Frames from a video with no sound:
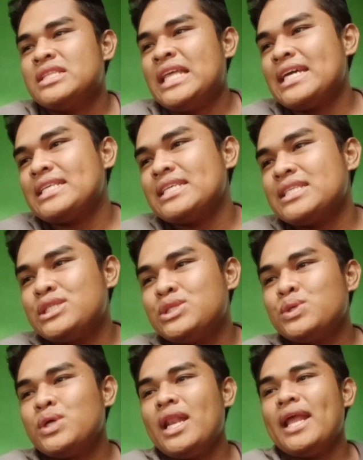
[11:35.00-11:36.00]
Next is
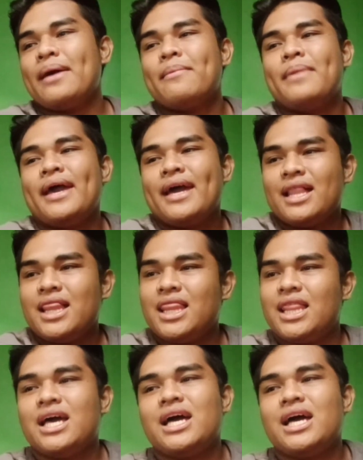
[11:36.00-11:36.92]
Julia Bell.